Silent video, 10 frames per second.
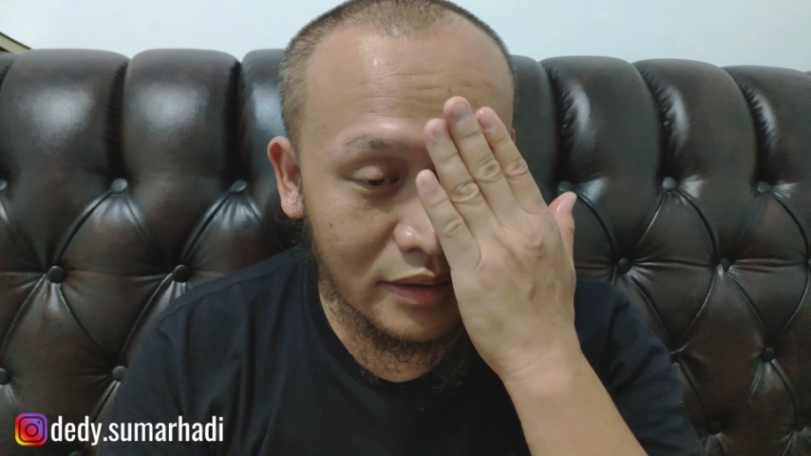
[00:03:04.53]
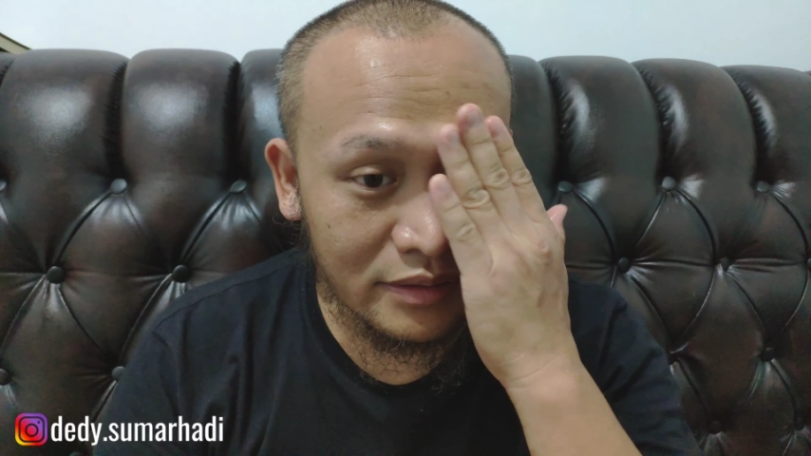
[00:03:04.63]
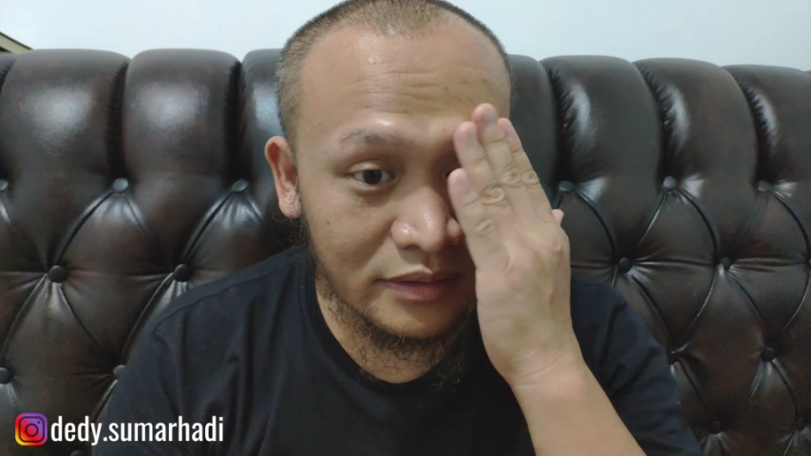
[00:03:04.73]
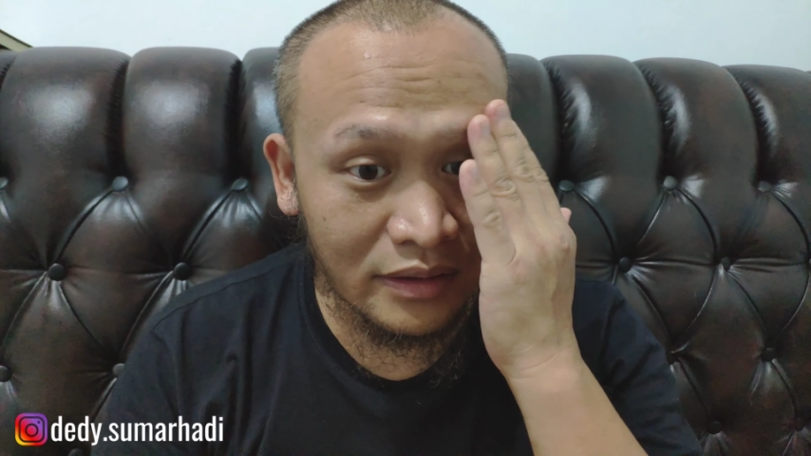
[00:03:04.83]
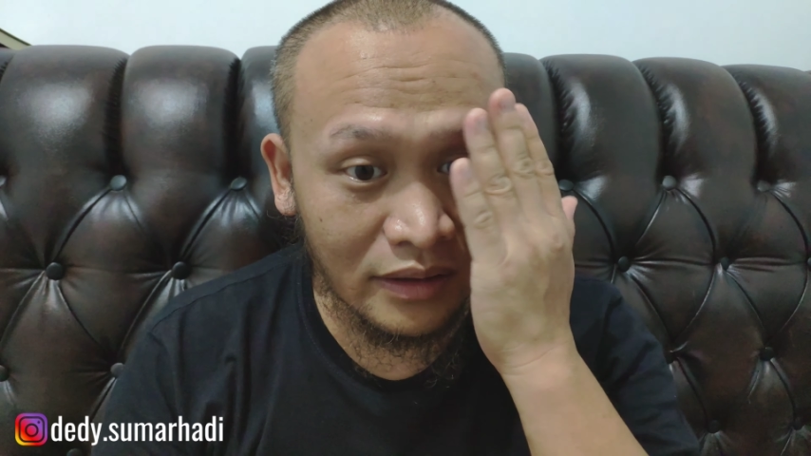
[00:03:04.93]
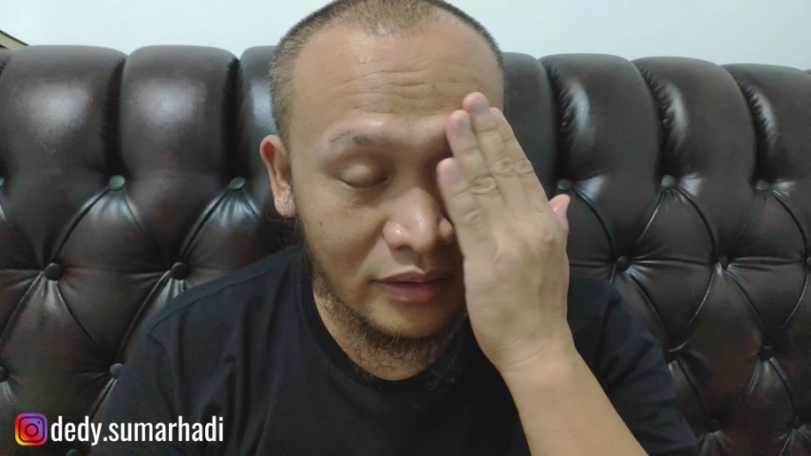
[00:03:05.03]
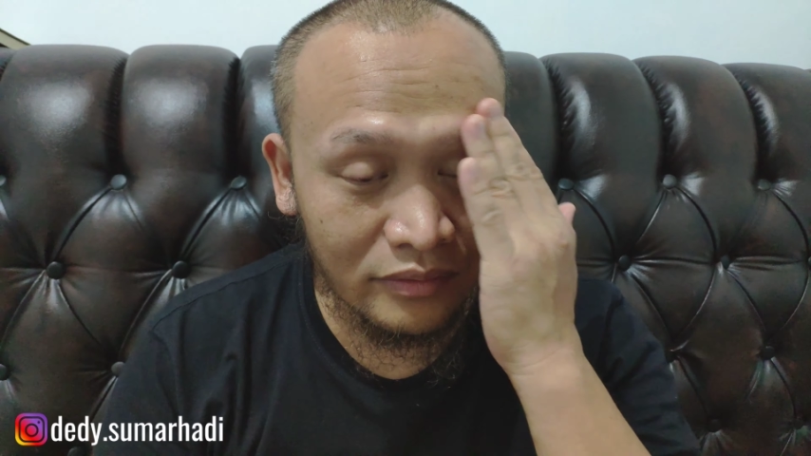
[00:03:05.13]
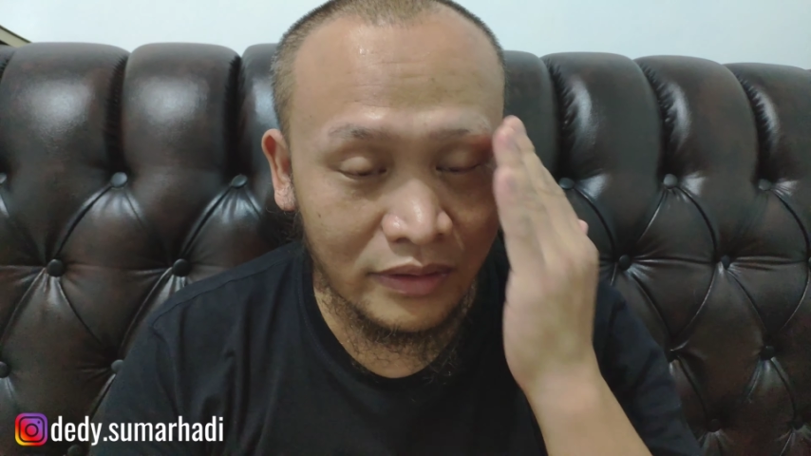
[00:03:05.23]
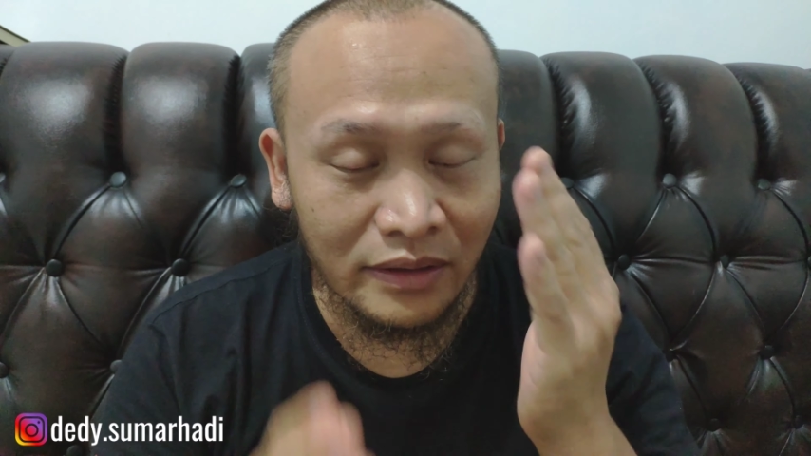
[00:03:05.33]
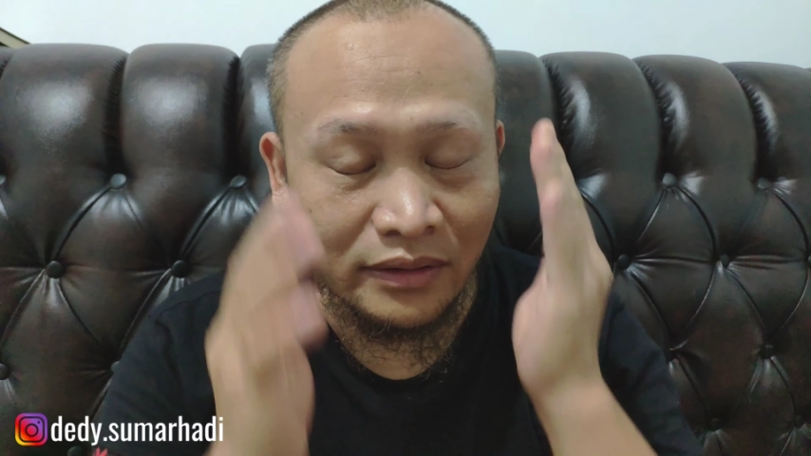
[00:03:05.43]
halisnya
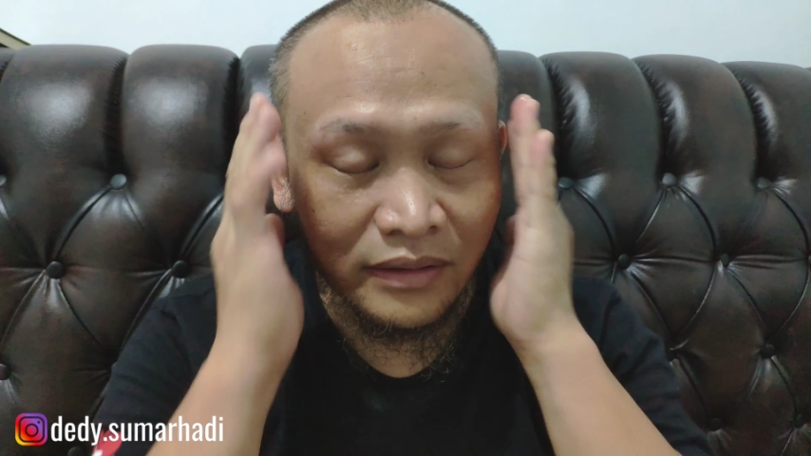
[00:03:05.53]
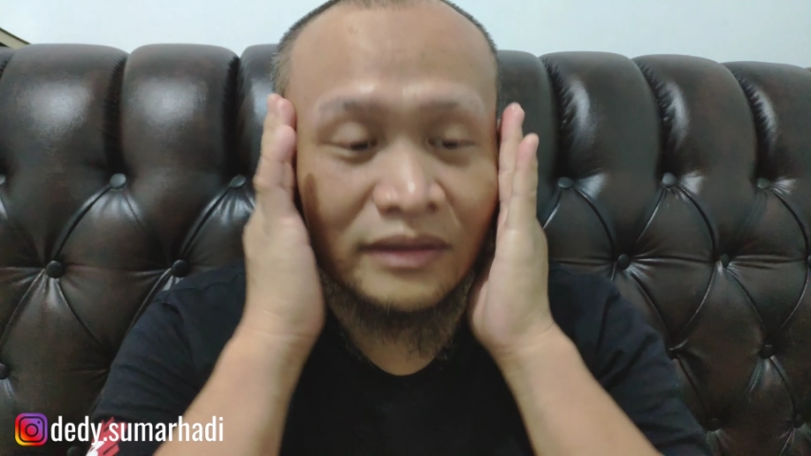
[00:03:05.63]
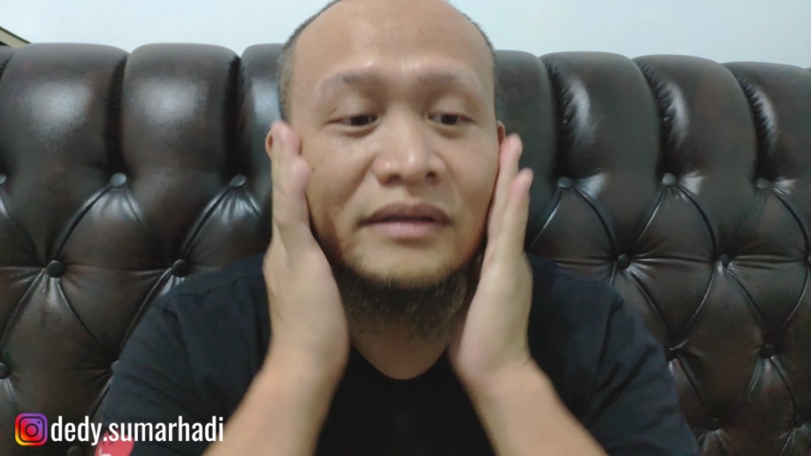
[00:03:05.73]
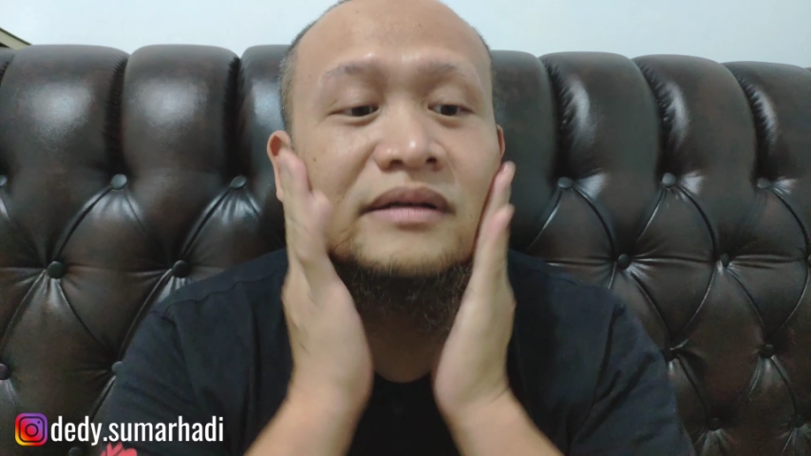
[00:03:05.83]
agak kurang